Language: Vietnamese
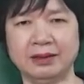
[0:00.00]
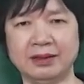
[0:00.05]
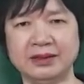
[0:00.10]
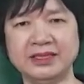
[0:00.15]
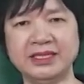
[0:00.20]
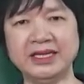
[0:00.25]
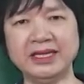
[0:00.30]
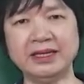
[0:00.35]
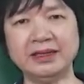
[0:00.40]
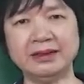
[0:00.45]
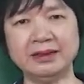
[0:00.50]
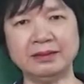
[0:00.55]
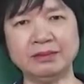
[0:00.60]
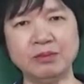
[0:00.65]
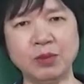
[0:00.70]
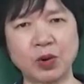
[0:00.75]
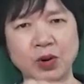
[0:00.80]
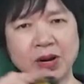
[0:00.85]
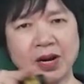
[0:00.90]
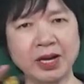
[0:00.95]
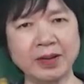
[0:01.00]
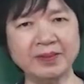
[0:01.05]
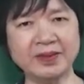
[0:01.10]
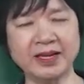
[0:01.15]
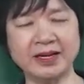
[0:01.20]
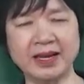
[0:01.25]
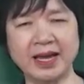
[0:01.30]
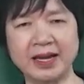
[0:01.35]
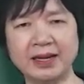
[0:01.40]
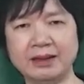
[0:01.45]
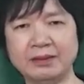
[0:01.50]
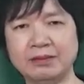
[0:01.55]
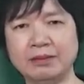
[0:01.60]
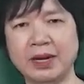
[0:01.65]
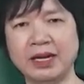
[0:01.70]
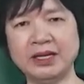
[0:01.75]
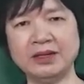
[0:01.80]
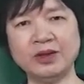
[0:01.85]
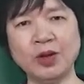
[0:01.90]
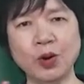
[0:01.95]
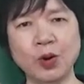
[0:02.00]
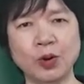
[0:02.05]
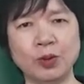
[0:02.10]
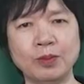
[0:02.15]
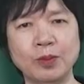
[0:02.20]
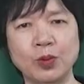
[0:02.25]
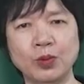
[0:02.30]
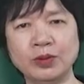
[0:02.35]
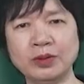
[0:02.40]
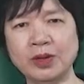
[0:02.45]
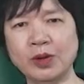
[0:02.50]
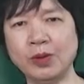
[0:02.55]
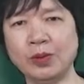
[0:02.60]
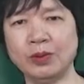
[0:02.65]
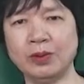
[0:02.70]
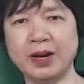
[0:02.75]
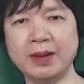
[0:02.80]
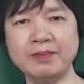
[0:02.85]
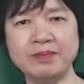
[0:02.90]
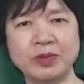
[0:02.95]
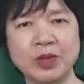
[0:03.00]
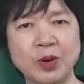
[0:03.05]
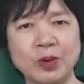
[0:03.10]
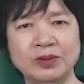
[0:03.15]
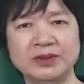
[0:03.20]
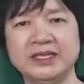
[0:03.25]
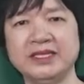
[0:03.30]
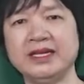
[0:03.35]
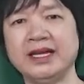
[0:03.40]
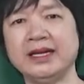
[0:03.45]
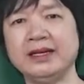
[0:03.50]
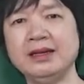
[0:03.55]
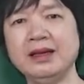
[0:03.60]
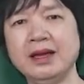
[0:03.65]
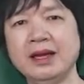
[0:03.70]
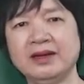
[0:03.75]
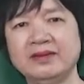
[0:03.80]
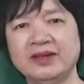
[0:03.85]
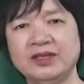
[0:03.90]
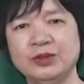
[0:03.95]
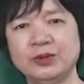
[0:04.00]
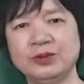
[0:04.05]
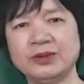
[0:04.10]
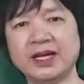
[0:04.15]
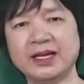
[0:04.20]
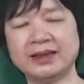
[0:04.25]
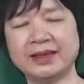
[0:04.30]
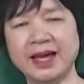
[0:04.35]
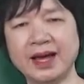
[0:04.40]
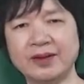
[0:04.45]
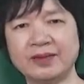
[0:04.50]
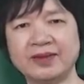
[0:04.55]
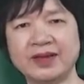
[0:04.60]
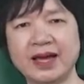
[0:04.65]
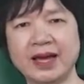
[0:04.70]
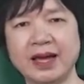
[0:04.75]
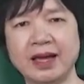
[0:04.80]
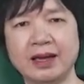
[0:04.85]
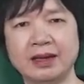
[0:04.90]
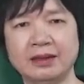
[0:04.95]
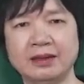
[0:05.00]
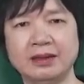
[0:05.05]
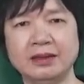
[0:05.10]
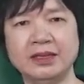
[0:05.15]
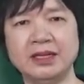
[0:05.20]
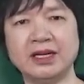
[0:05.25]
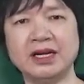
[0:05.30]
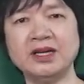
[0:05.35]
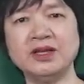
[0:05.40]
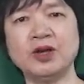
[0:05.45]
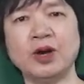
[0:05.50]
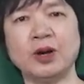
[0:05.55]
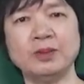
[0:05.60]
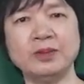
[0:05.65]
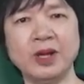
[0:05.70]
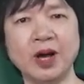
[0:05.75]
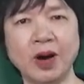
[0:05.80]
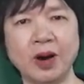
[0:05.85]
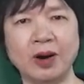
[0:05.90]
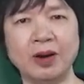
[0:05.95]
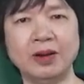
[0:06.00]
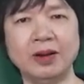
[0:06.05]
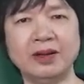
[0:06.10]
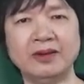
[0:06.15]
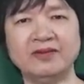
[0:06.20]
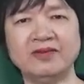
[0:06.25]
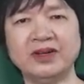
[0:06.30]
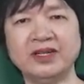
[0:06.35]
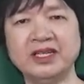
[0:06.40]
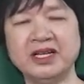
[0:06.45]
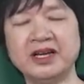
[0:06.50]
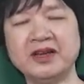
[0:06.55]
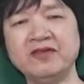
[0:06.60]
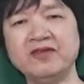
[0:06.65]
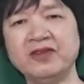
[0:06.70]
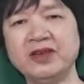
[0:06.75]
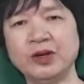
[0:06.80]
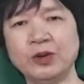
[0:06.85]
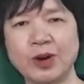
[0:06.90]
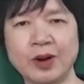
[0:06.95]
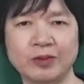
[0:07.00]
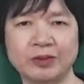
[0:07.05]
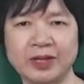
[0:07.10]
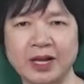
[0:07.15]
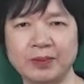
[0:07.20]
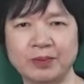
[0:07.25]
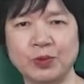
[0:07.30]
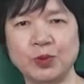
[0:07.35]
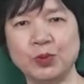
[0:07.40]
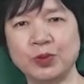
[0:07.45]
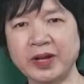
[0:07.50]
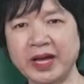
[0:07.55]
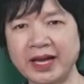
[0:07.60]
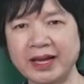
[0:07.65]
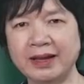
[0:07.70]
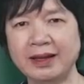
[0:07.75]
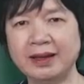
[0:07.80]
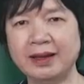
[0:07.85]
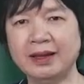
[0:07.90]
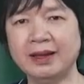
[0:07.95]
chia một lớp ra thành mấy tổ, bốn tổ, năm tổ gì đấy, và chúng ta tạo ra những cái nhóm nhỏ với những cái phiếu học tập cụ thể.